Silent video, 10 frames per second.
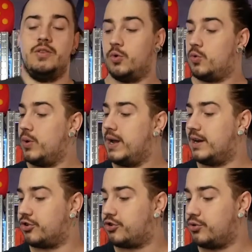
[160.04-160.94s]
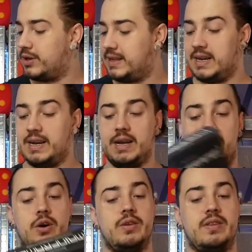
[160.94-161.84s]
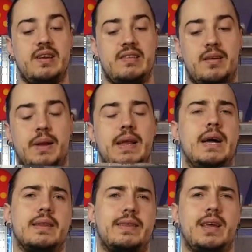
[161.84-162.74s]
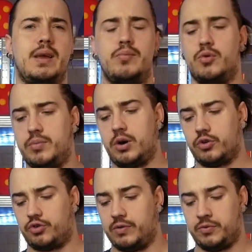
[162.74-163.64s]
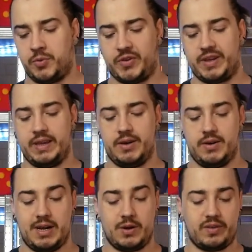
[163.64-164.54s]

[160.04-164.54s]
Donc ouais, un jeu qui a l'air euh, très sympa, il a un très beau board, je vais vous montrer à quoi